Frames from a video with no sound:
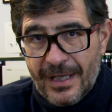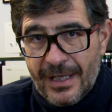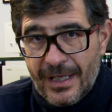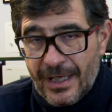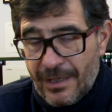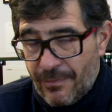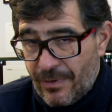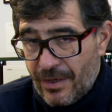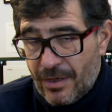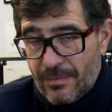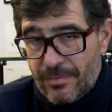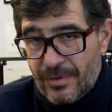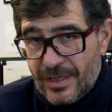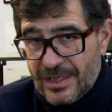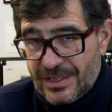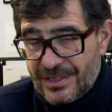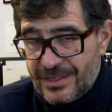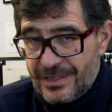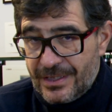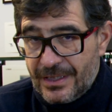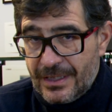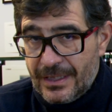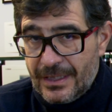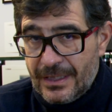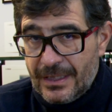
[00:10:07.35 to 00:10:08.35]
Y bueno,
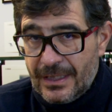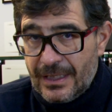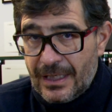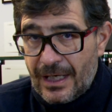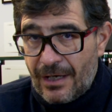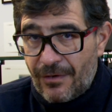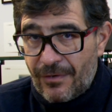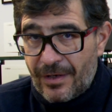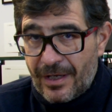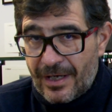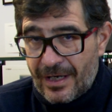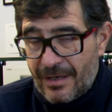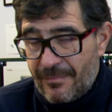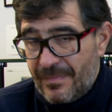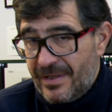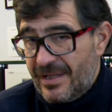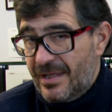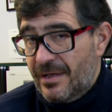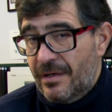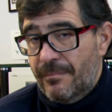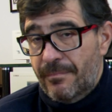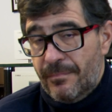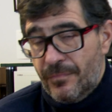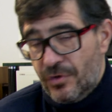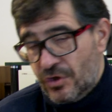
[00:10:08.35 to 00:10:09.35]
pues aunque
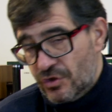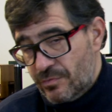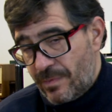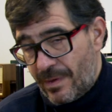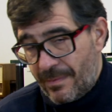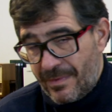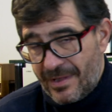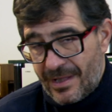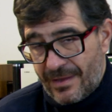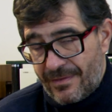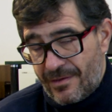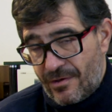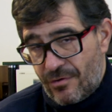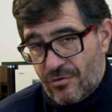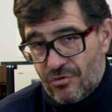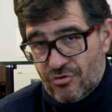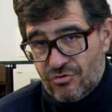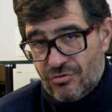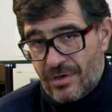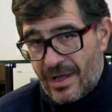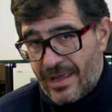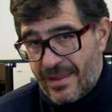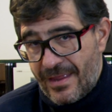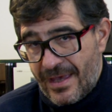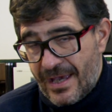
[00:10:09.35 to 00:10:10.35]
realmente nos permite hacernos
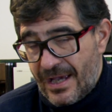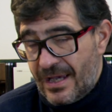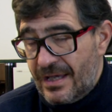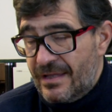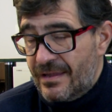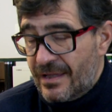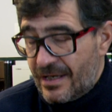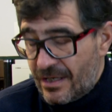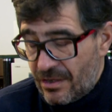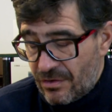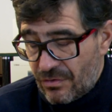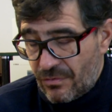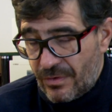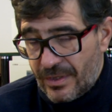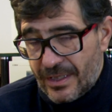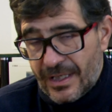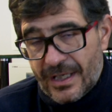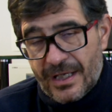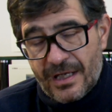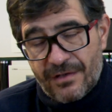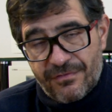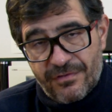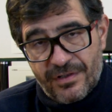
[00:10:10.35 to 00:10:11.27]
una idea y teniendo en cuenta que las